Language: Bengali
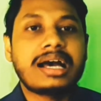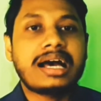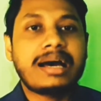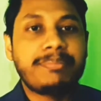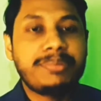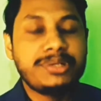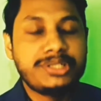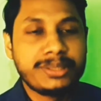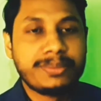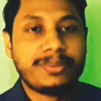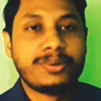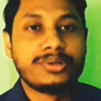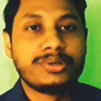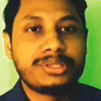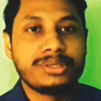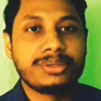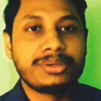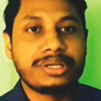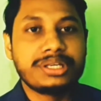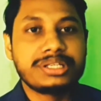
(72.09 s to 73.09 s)
আপনি যে
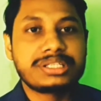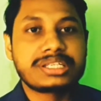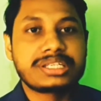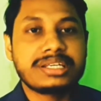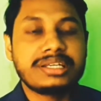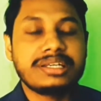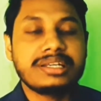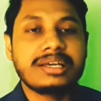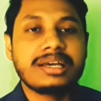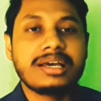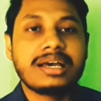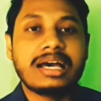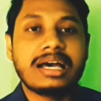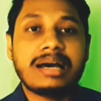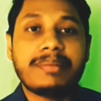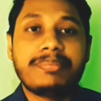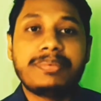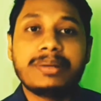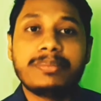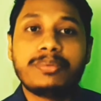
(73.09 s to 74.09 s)
ভর্তি হয়েছেন
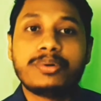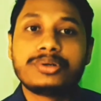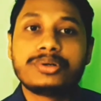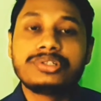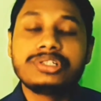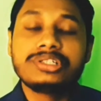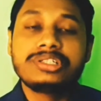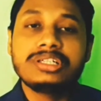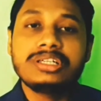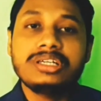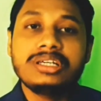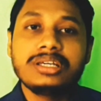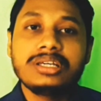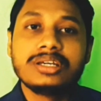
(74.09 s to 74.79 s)
আপনার ভর্তিটি